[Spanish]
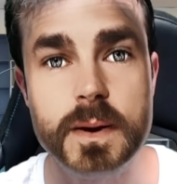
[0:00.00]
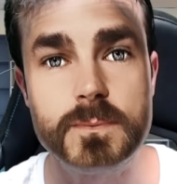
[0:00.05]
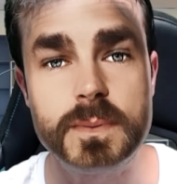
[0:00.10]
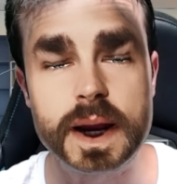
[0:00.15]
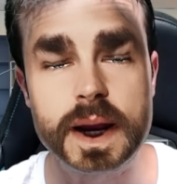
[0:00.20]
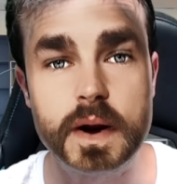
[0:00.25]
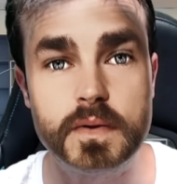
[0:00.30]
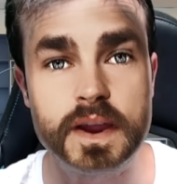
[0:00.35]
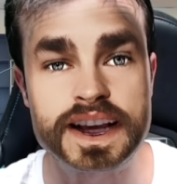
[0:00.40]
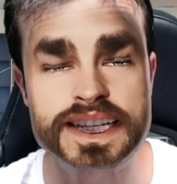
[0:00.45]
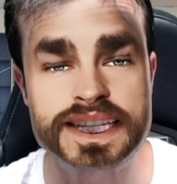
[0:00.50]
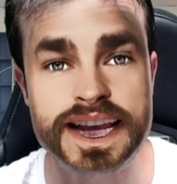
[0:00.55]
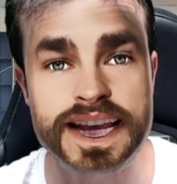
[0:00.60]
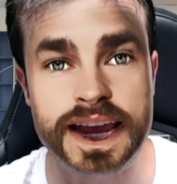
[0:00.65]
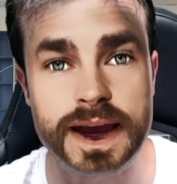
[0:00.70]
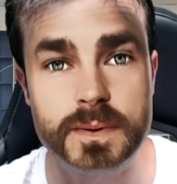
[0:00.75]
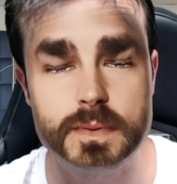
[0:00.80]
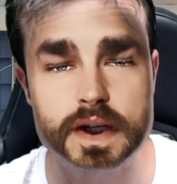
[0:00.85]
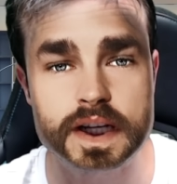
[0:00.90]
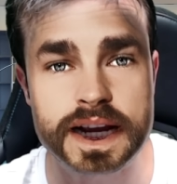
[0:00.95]
pero desde
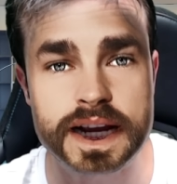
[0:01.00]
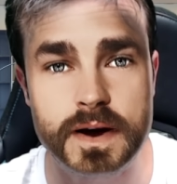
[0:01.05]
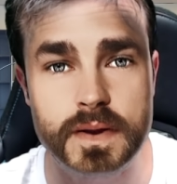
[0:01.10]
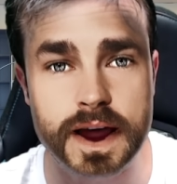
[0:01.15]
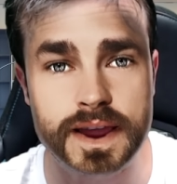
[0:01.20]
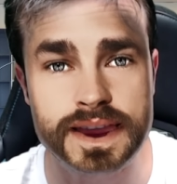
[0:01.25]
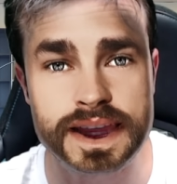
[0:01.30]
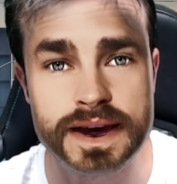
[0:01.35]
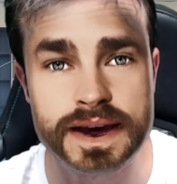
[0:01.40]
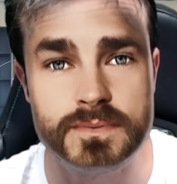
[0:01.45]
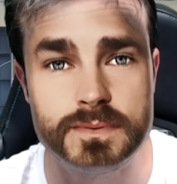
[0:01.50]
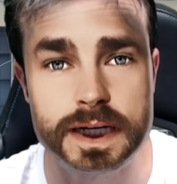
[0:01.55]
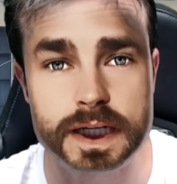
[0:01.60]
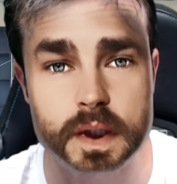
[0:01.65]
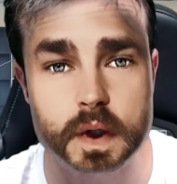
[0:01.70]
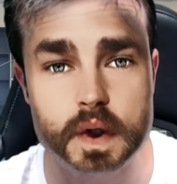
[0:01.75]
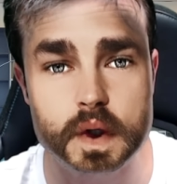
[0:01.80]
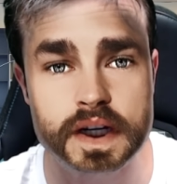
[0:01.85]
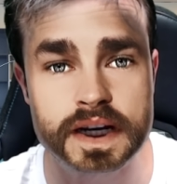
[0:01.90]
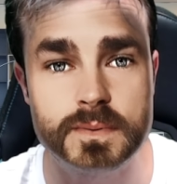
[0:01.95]
que hemos llegado a 100.000
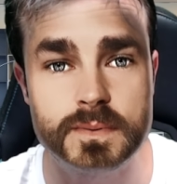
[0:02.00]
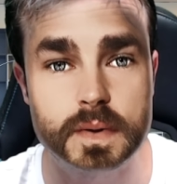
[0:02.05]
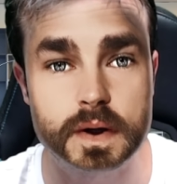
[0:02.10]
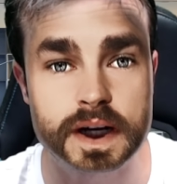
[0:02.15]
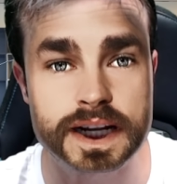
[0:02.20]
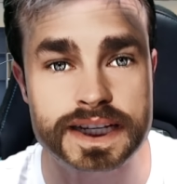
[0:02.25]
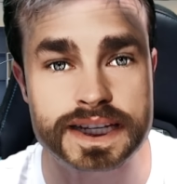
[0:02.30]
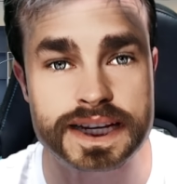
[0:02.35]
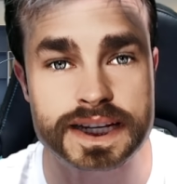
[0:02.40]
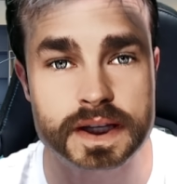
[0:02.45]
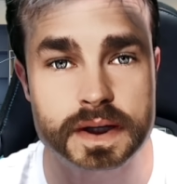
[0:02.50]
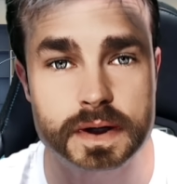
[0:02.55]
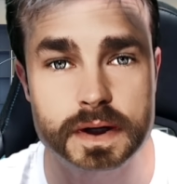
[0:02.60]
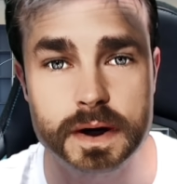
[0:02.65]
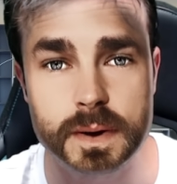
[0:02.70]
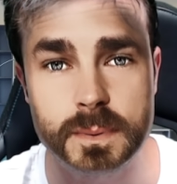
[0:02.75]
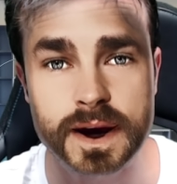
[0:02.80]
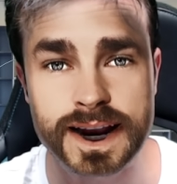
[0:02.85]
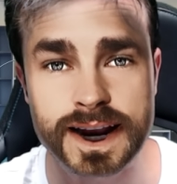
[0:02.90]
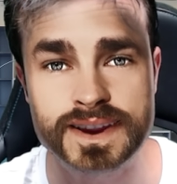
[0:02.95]
suscriptores esto
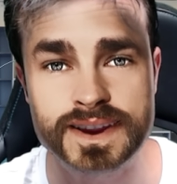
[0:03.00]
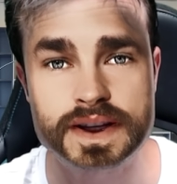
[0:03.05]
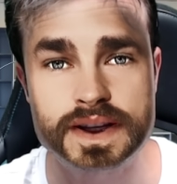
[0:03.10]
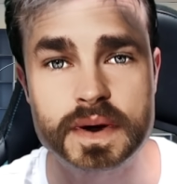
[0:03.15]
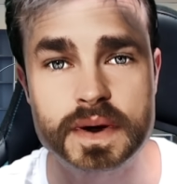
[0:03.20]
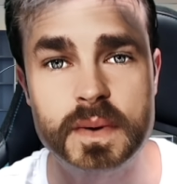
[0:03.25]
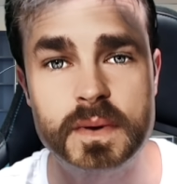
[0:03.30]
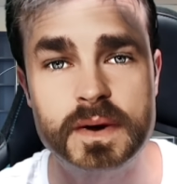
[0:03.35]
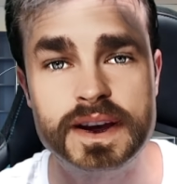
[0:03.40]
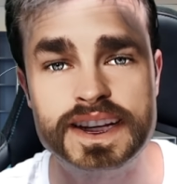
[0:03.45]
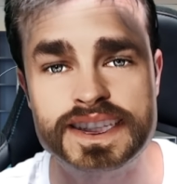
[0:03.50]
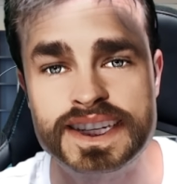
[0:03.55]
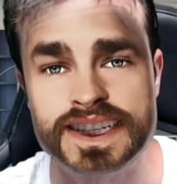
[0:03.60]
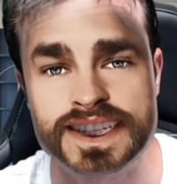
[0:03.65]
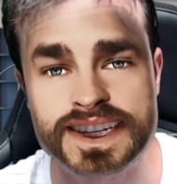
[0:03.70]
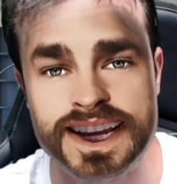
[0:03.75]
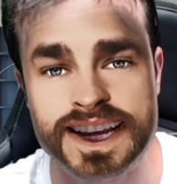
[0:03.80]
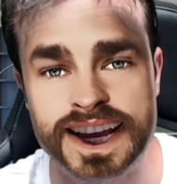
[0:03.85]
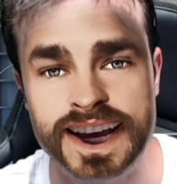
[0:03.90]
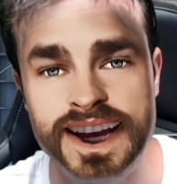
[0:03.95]
no para de subir, si
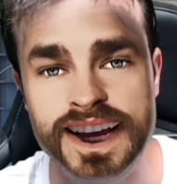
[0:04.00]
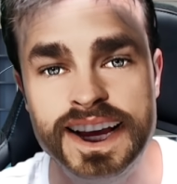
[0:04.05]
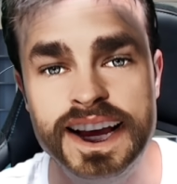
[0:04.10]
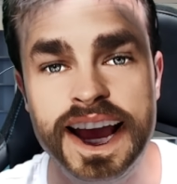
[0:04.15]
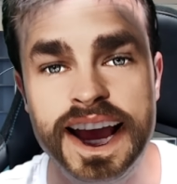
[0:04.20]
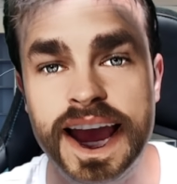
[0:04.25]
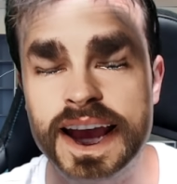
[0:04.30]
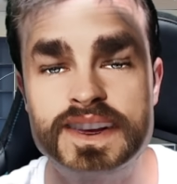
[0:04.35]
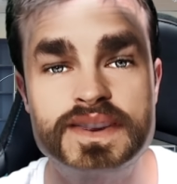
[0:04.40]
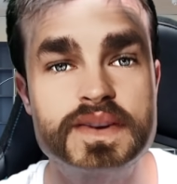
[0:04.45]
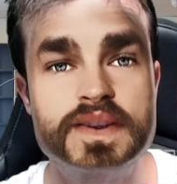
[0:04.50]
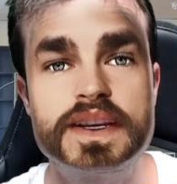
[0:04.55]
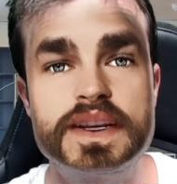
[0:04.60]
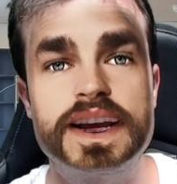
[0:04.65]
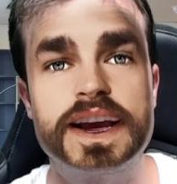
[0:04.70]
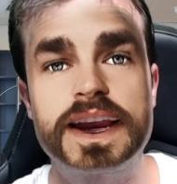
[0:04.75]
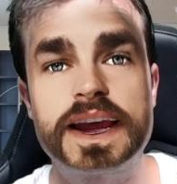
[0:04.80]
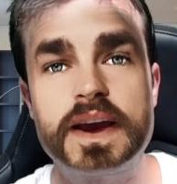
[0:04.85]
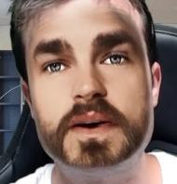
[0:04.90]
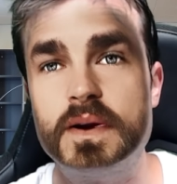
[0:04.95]
es que esto es
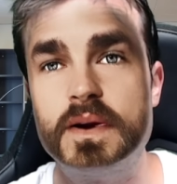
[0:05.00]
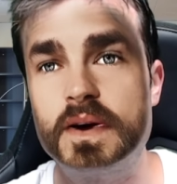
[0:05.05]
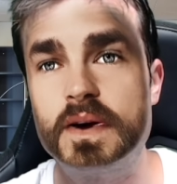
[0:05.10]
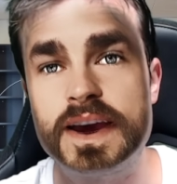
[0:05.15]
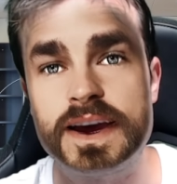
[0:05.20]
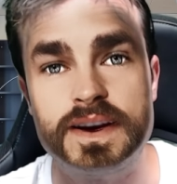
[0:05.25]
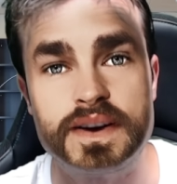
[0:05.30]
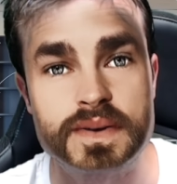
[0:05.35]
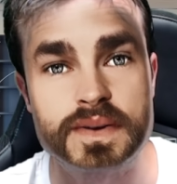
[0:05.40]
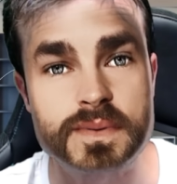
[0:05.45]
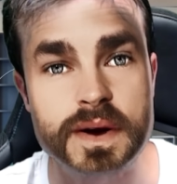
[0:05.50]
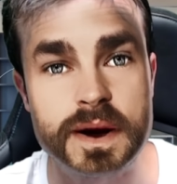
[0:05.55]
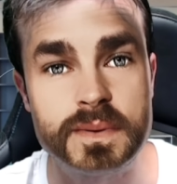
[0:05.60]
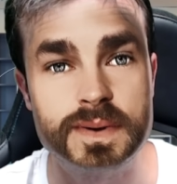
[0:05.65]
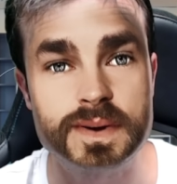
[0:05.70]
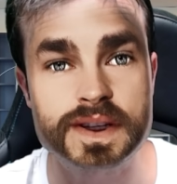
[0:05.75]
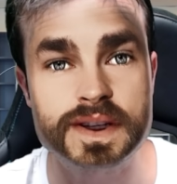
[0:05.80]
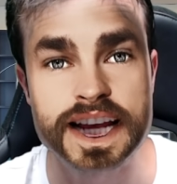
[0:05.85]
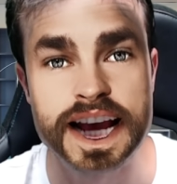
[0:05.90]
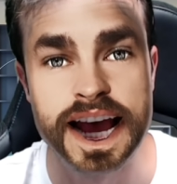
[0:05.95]
increíble, oye, nos
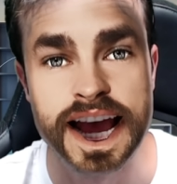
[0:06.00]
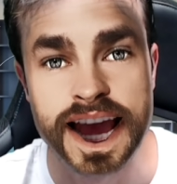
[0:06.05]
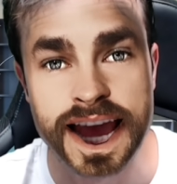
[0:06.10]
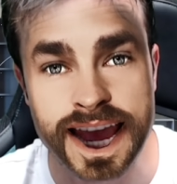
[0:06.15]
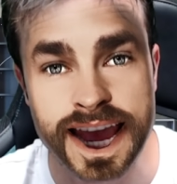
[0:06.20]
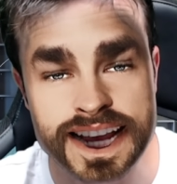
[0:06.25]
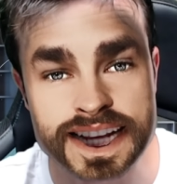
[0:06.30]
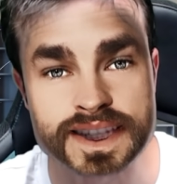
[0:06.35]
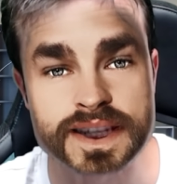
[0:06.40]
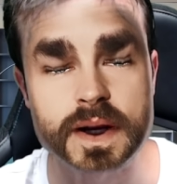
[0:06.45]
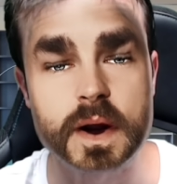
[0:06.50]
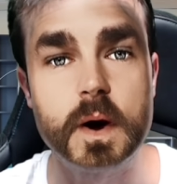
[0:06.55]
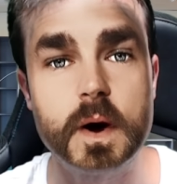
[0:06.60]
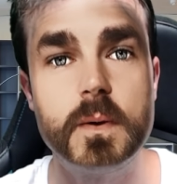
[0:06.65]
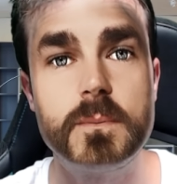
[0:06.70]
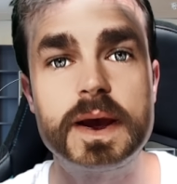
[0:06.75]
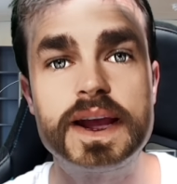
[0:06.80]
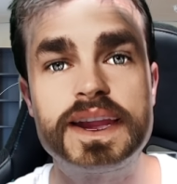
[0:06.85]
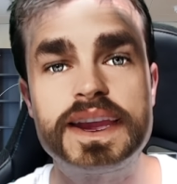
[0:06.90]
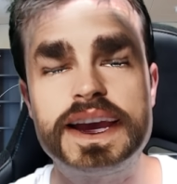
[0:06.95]
vamos
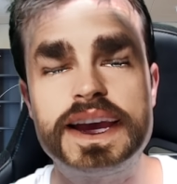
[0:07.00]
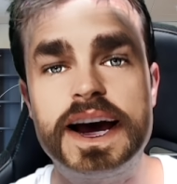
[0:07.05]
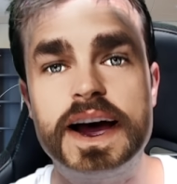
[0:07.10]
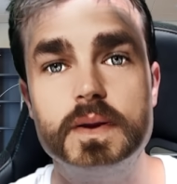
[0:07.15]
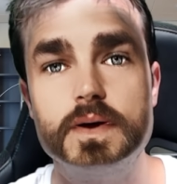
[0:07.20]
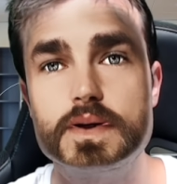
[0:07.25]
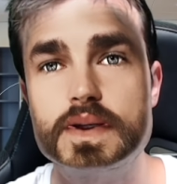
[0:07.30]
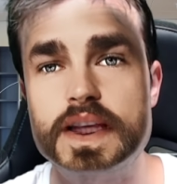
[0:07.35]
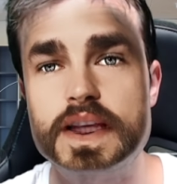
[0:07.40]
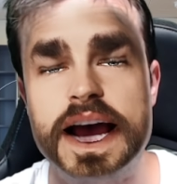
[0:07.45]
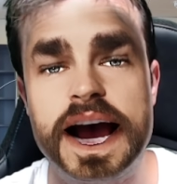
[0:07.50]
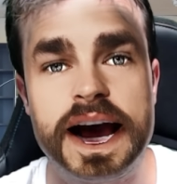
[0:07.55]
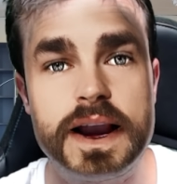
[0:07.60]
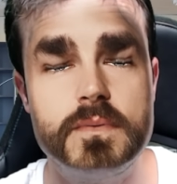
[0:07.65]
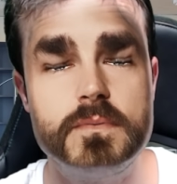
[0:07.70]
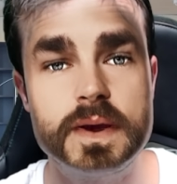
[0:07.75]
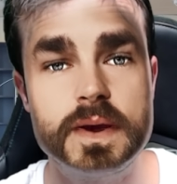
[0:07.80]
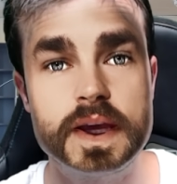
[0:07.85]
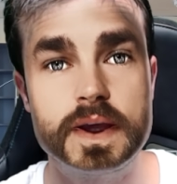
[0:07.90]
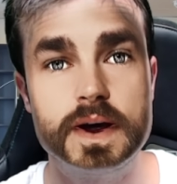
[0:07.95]
escopeteados
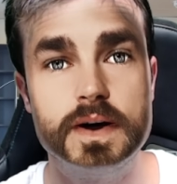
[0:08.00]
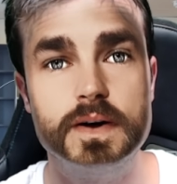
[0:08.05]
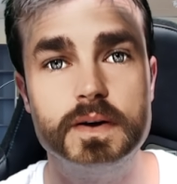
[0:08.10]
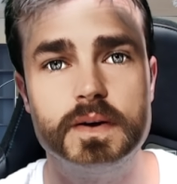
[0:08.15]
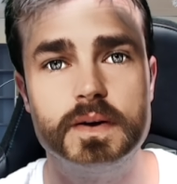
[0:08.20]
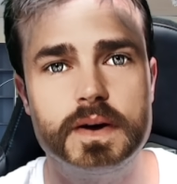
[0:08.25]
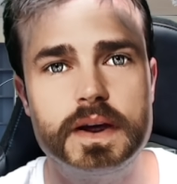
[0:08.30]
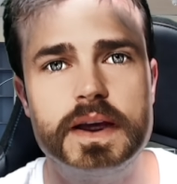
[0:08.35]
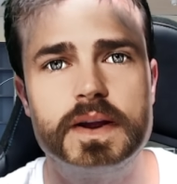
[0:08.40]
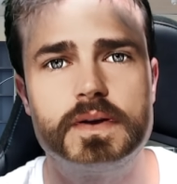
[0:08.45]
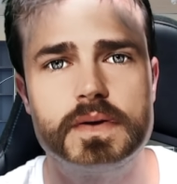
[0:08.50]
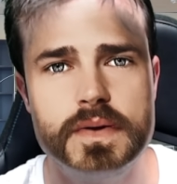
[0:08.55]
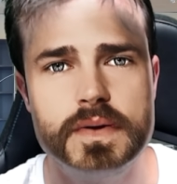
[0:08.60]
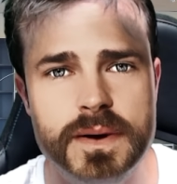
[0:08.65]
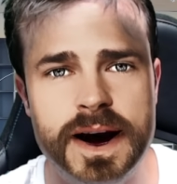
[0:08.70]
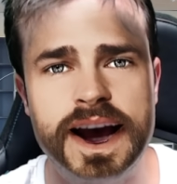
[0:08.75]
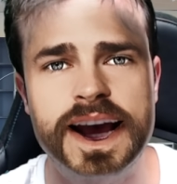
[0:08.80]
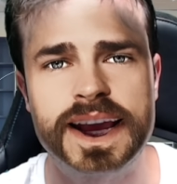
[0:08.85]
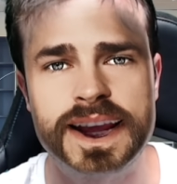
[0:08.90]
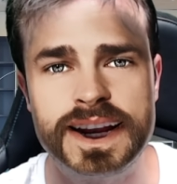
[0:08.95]
al millón, oye, tú
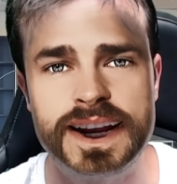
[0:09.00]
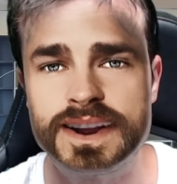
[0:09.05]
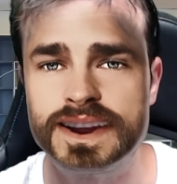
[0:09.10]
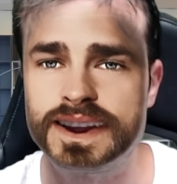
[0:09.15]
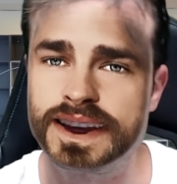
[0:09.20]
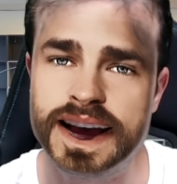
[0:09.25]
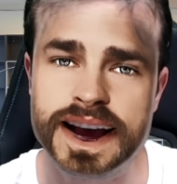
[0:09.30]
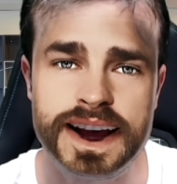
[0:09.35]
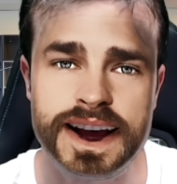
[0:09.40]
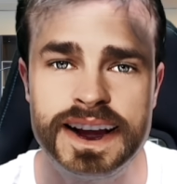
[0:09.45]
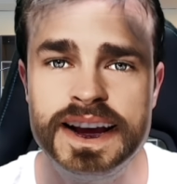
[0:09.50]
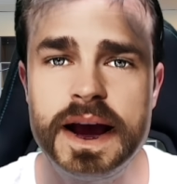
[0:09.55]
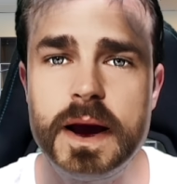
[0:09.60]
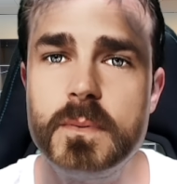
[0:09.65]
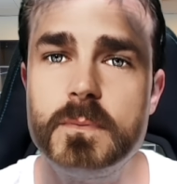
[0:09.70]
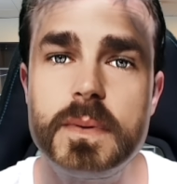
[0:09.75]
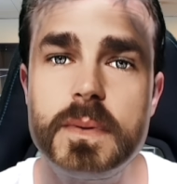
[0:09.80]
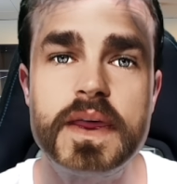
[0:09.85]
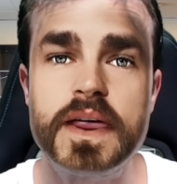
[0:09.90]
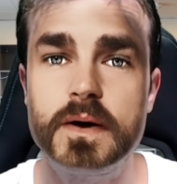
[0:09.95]
imagínate ya,
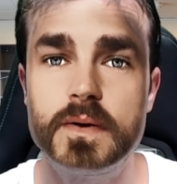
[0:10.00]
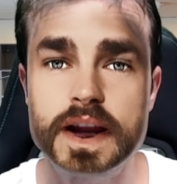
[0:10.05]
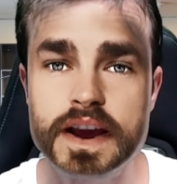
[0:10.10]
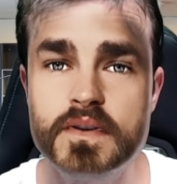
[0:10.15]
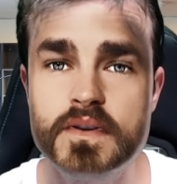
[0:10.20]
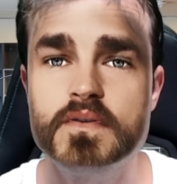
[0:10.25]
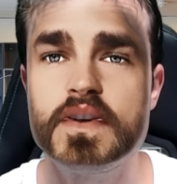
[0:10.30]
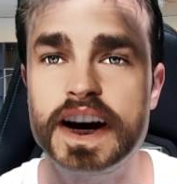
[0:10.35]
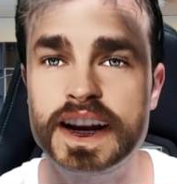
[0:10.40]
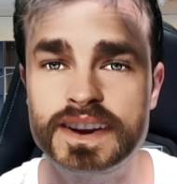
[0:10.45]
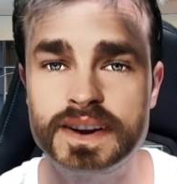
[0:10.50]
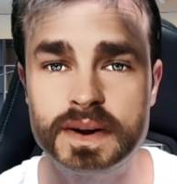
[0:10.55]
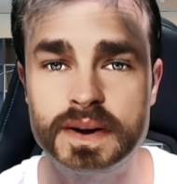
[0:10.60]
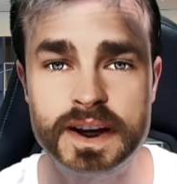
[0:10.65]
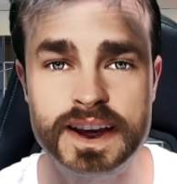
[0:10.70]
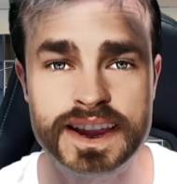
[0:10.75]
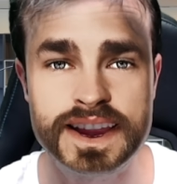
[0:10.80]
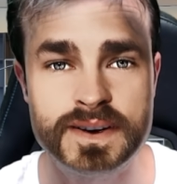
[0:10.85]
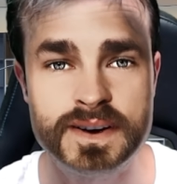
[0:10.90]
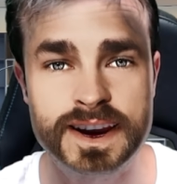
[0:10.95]
me da un
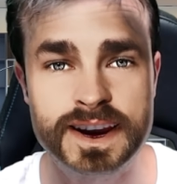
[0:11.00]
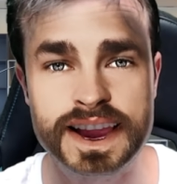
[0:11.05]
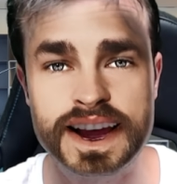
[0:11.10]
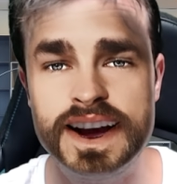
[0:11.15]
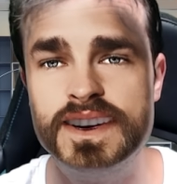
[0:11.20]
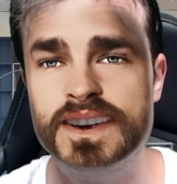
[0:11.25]
infarto, ¿eh? de verdad,